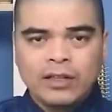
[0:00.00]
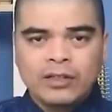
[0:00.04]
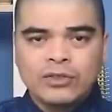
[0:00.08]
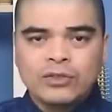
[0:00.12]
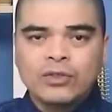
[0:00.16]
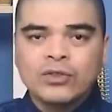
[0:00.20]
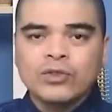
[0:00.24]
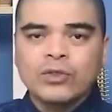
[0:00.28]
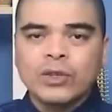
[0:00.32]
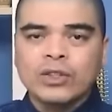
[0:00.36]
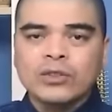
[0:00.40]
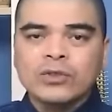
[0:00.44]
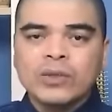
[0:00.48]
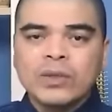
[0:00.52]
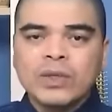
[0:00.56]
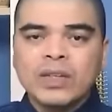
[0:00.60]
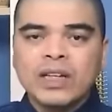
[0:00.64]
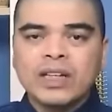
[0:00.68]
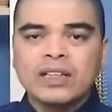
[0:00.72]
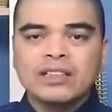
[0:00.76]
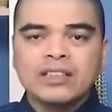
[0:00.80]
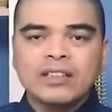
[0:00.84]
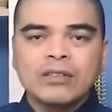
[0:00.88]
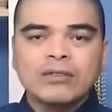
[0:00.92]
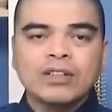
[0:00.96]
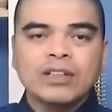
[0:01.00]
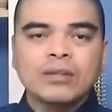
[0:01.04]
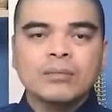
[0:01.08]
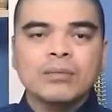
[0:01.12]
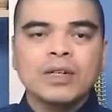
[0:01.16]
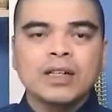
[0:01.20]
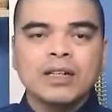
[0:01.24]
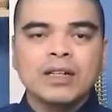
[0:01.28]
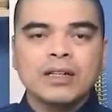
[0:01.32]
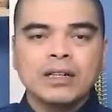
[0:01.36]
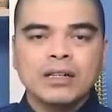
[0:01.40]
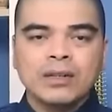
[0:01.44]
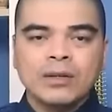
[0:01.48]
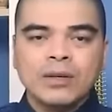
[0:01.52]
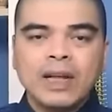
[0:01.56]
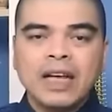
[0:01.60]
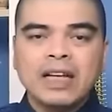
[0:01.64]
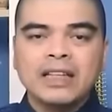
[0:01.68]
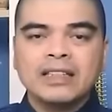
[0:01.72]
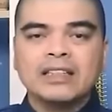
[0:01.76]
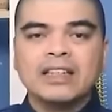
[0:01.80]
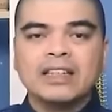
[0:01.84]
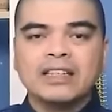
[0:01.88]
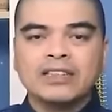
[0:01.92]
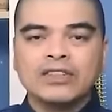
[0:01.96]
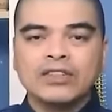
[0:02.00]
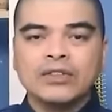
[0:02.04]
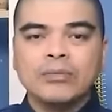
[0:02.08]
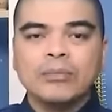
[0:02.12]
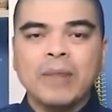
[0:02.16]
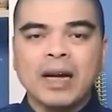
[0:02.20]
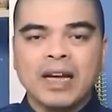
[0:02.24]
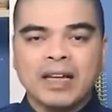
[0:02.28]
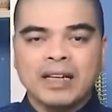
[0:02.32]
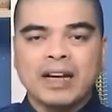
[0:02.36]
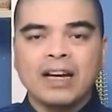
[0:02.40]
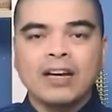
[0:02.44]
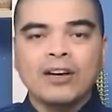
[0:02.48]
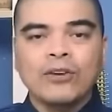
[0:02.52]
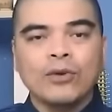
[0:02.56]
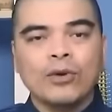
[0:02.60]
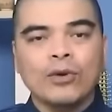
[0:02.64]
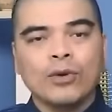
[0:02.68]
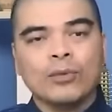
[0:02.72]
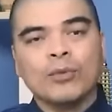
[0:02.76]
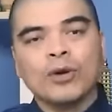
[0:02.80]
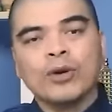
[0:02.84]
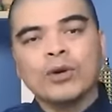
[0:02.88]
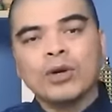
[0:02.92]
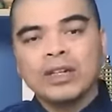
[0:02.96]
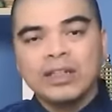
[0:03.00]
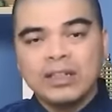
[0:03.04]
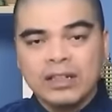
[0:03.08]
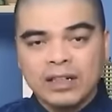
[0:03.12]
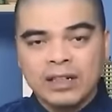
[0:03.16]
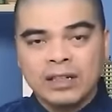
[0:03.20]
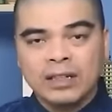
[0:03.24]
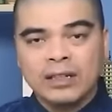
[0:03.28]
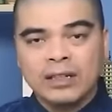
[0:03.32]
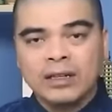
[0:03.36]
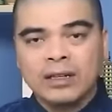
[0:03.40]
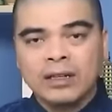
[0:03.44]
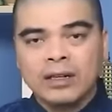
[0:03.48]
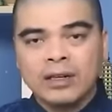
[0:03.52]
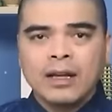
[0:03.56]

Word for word: Chú chó xuất hiện trong giấc mơ nó đại diện cho bản năng của mỗi con người.